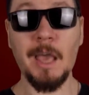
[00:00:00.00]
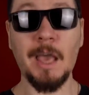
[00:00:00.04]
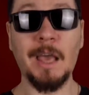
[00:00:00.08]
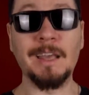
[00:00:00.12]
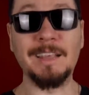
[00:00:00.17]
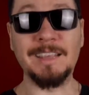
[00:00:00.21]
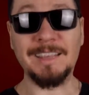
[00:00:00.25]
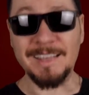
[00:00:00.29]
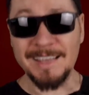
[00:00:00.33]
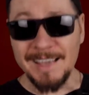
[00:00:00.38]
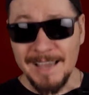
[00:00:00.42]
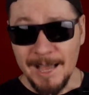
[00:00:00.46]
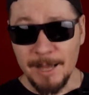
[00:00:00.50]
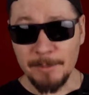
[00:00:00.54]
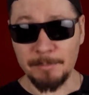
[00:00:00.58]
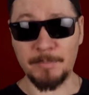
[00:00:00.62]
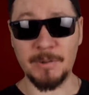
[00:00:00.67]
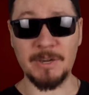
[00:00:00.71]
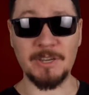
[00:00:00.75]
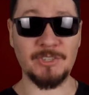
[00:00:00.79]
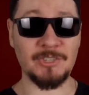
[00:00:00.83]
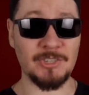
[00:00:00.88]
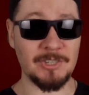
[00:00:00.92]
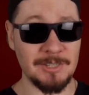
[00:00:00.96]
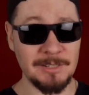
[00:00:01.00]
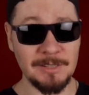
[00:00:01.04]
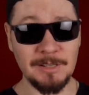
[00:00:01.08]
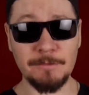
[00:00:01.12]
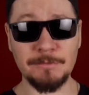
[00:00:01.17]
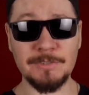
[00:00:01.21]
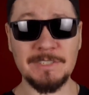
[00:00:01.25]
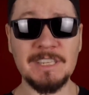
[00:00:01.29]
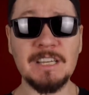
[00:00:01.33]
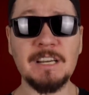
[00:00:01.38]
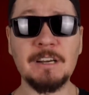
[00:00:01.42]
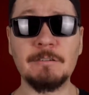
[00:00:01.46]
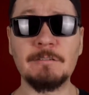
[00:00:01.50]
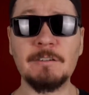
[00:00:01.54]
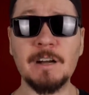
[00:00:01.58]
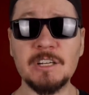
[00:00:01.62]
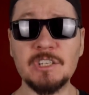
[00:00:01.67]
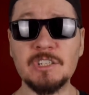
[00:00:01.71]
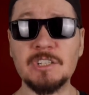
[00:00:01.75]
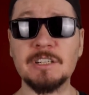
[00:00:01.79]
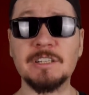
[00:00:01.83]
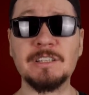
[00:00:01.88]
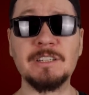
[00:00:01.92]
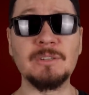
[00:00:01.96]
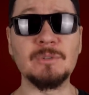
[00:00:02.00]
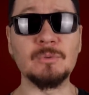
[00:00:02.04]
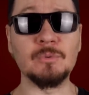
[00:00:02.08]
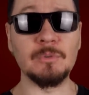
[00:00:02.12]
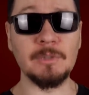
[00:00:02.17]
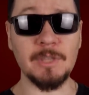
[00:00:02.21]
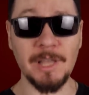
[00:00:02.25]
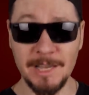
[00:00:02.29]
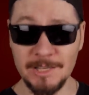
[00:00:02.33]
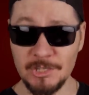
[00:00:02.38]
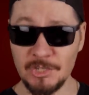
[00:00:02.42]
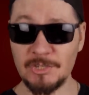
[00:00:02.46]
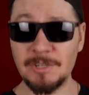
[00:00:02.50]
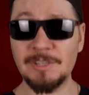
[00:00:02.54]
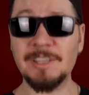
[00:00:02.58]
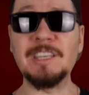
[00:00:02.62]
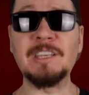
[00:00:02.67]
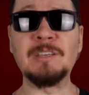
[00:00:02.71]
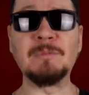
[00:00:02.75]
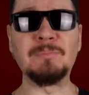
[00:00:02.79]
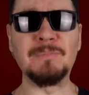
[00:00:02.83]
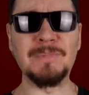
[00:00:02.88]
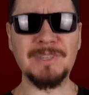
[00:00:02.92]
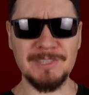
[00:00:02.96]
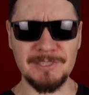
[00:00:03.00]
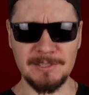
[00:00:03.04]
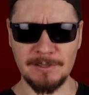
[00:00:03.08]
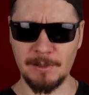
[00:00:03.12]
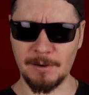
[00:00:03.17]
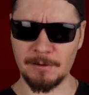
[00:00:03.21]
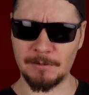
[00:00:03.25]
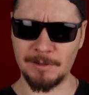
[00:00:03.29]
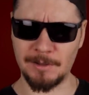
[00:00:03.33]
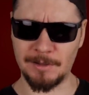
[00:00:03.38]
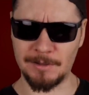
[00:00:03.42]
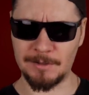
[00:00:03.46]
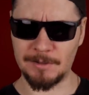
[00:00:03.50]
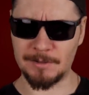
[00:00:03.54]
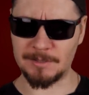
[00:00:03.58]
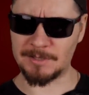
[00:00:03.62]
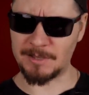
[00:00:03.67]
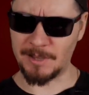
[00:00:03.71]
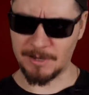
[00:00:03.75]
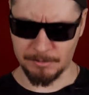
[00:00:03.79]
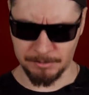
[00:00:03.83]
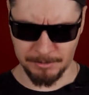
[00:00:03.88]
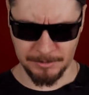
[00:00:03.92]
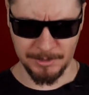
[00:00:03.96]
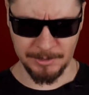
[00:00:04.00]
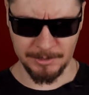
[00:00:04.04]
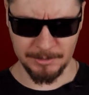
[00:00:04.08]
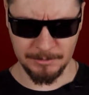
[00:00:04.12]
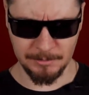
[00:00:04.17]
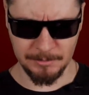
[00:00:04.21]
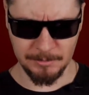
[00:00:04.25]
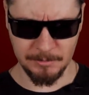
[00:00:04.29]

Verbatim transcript: Я причина всех ваших неудач и мизерный зарплат.